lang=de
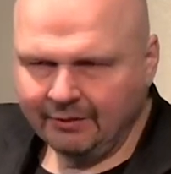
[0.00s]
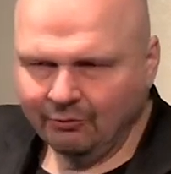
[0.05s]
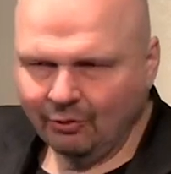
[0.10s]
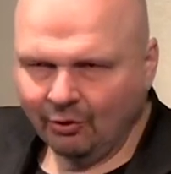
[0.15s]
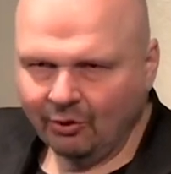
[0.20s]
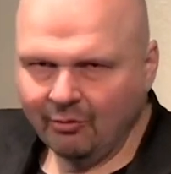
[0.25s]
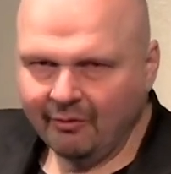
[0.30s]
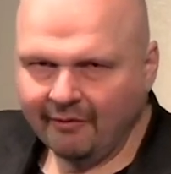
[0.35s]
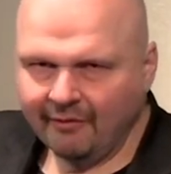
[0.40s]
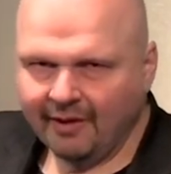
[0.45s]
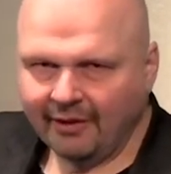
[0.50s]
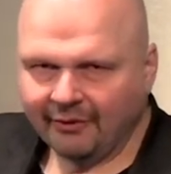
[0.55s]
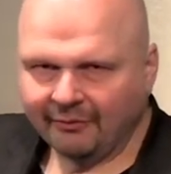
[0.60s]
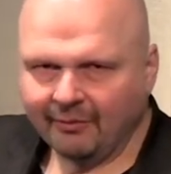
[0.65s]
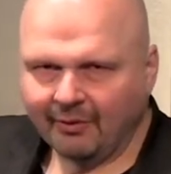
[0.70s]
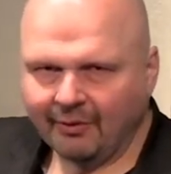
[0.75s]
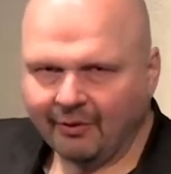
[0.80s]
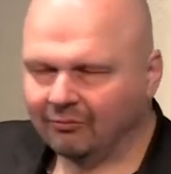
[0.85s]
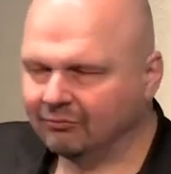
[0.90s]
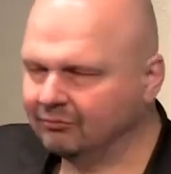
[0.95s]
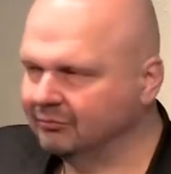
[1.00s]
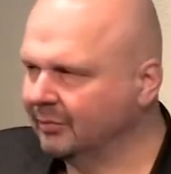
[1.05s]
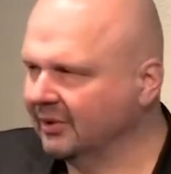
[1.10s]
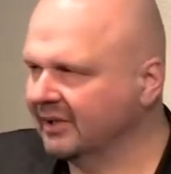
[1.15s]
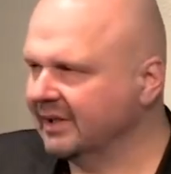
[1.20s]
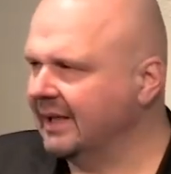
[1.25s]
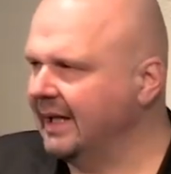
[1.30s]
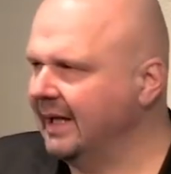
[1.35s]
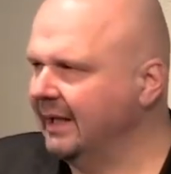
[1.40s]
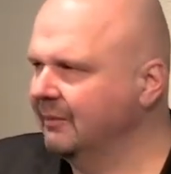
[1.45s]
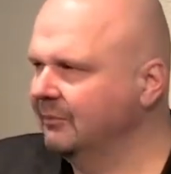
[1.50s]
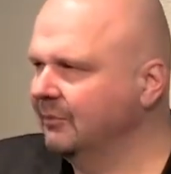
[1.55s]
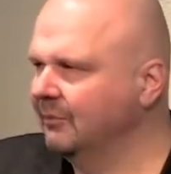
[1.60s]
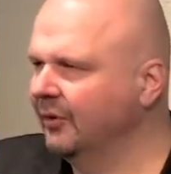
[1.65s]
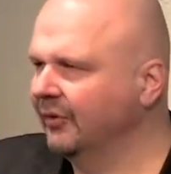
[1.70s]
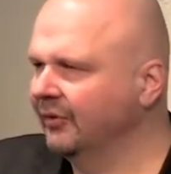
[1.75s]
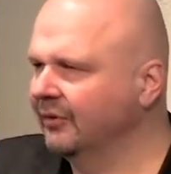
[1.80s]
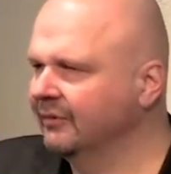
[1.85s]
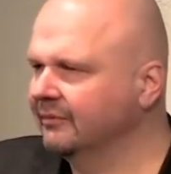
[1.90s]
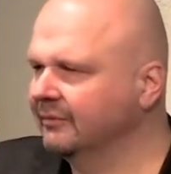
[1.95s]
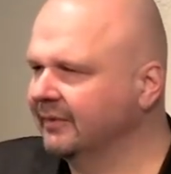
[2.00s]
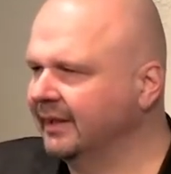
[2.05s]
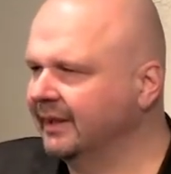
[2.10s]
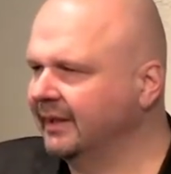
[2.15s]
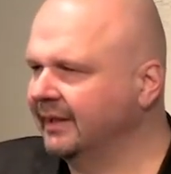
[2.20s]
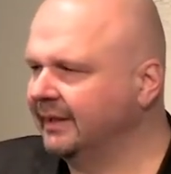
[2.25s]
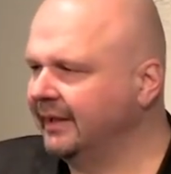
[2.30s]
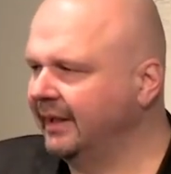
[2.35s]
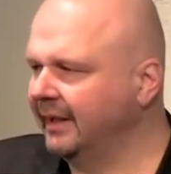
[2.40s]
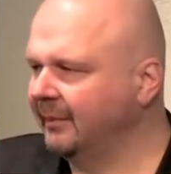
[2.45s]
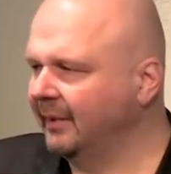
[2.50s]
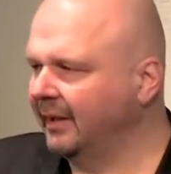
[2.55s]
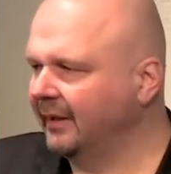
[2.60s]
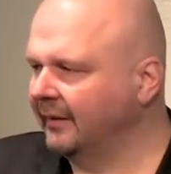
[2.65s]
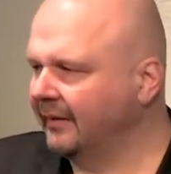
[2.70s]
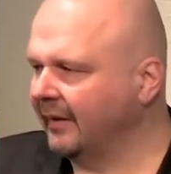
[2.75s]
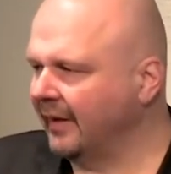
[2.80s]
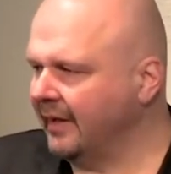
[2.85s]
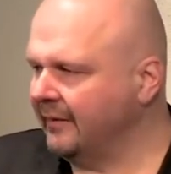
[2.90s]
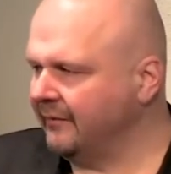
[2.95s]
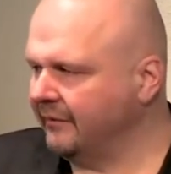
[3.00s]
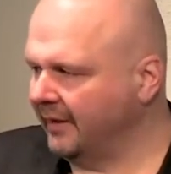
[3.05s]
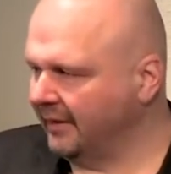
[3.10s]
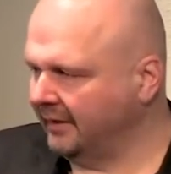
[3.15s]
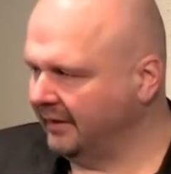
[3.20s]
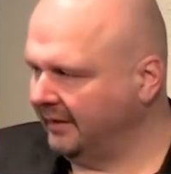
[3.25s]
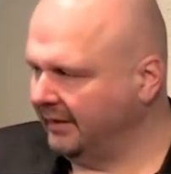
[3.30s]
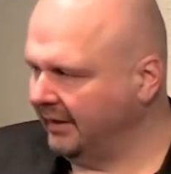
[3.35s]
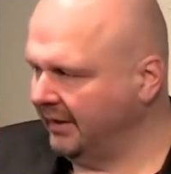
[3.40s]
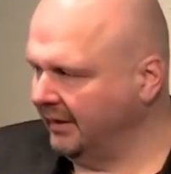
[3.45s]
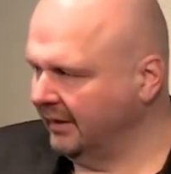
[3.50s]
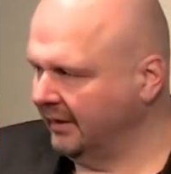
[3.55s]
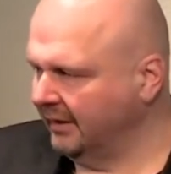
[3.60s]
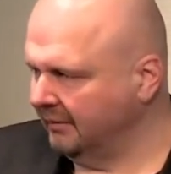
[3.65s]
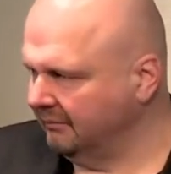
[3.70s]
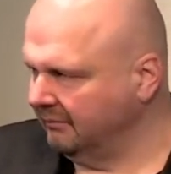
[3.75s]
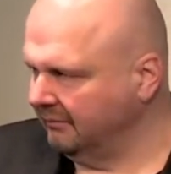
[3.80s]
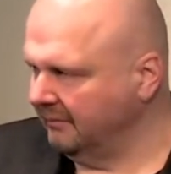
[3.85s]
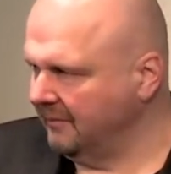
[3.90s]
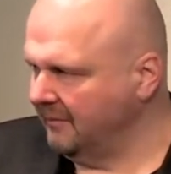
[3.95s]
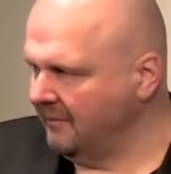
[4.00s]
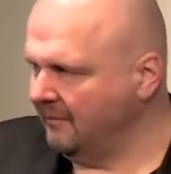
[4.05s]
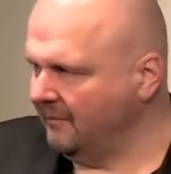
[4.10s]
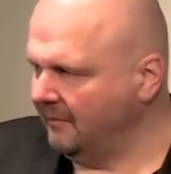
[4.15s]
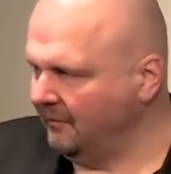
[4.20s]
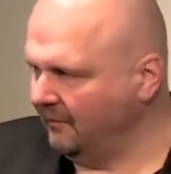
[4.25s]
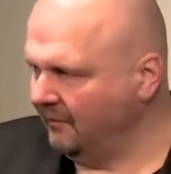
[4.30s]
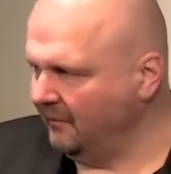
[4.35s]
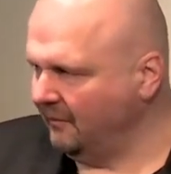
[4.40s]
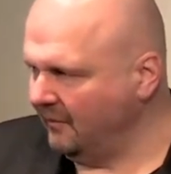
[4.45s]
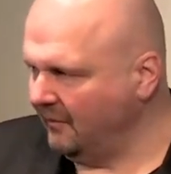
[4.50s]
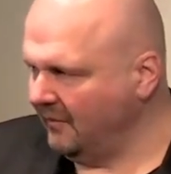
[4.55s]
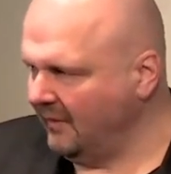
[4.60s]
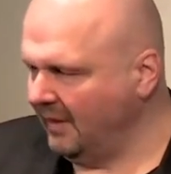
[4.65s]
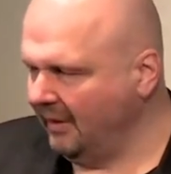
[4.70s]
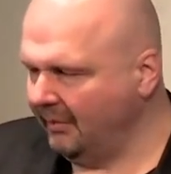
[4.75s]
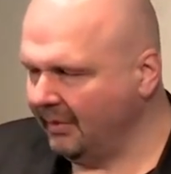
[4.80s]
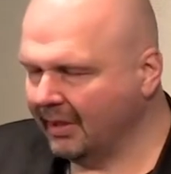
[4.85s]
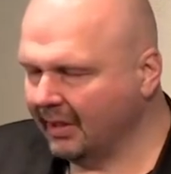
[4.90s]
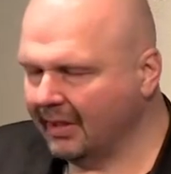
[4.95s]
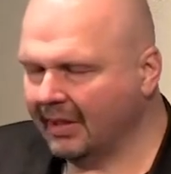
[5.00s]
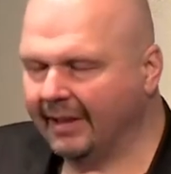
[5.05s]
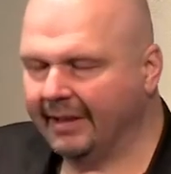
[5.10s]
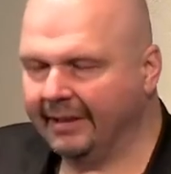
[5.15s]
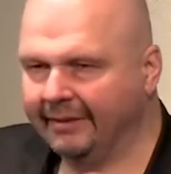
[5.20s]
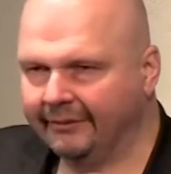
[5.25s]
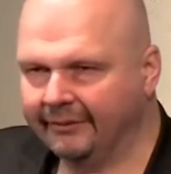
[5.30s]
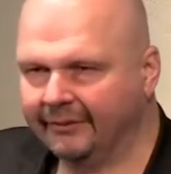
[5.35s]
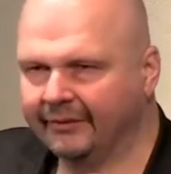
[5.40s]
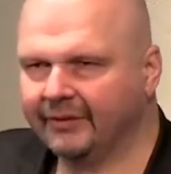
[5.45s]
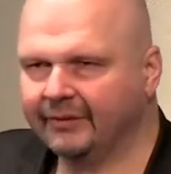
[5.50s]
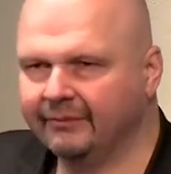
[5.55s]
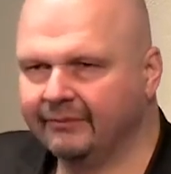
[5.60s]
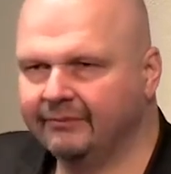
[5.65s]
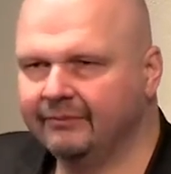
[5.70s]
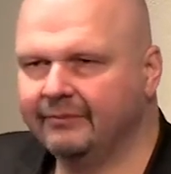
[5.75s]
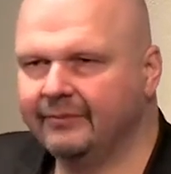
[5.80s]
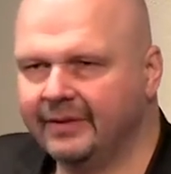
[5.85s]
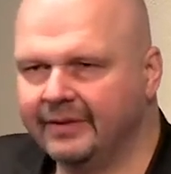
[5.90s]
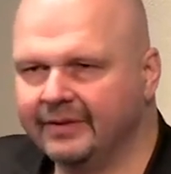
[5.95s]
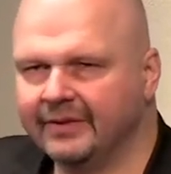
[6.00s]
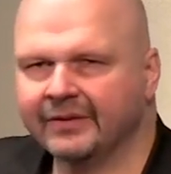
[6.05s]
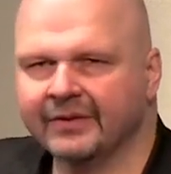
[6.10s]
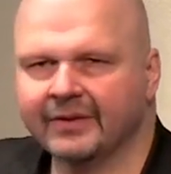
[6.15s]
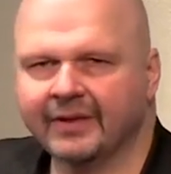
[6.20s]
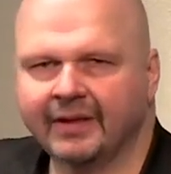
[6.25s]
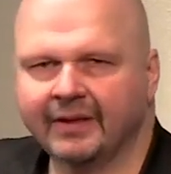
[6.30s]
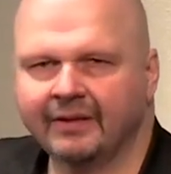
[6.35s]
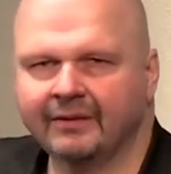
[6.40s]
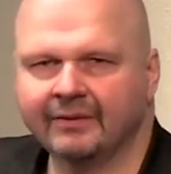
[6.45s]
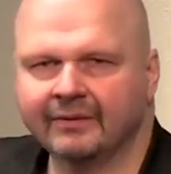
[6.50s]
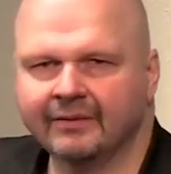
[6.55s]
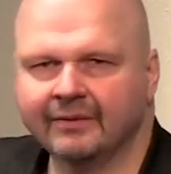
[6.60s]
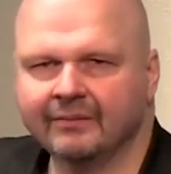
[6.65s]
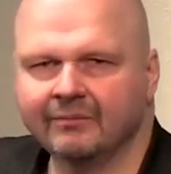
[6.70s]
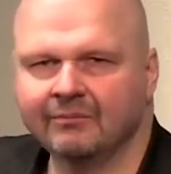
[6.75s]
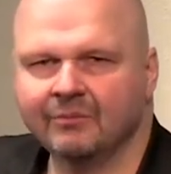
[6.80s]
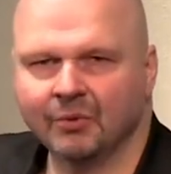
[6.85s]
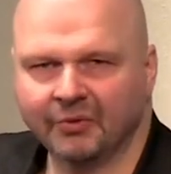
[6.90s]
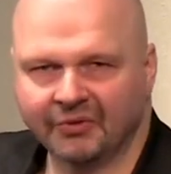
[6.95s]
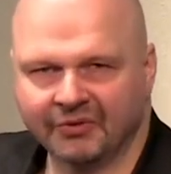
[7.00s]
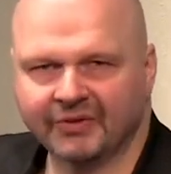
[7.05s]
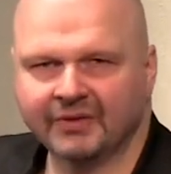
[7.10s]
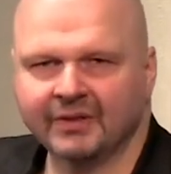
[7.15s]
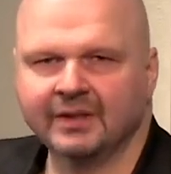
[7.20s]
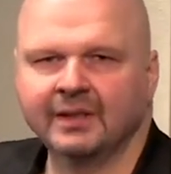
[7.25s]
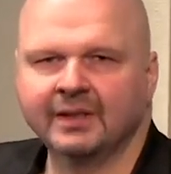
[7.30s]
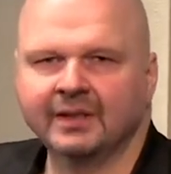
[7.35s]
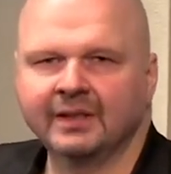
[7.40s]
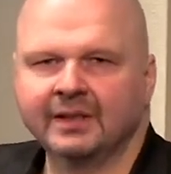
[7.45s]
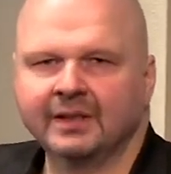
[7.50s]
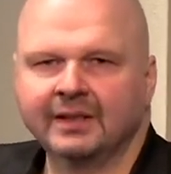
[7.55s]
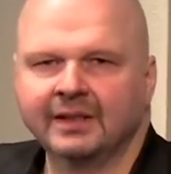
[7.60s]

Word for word: worüber wir erstmal ein bisschen lachen müssen, weil jemand einfach die Dinge nie begreift, wie sie sein müssten.